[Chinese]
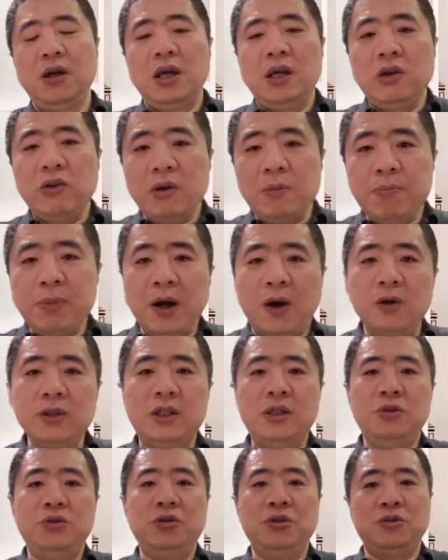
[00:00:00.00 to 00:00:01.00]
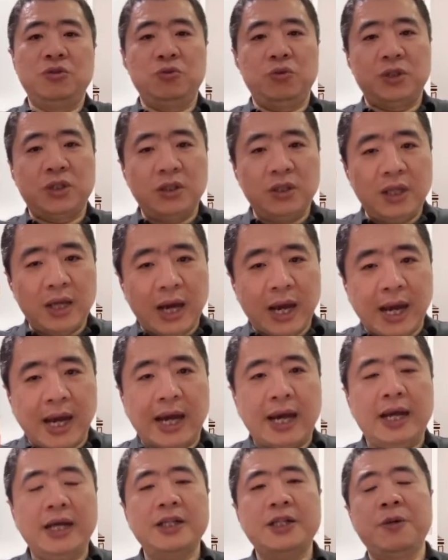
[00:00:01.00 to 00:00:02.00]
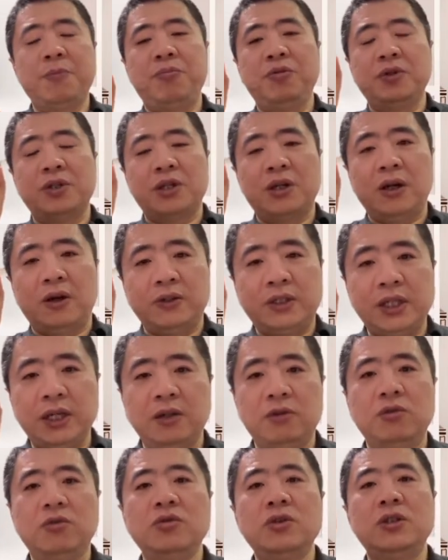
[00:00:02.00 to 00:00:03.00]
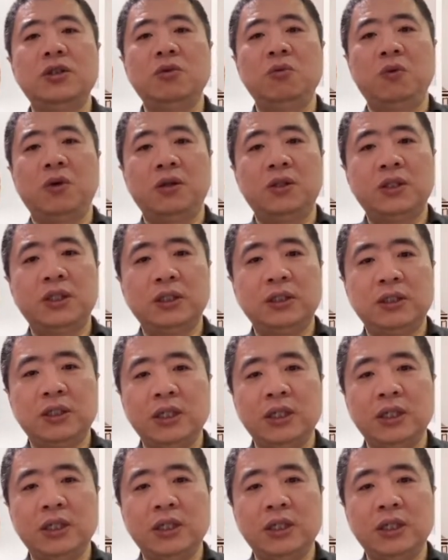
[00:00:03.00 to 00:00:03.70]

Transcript: 因为标题去组织，你还是不知道这个东西我真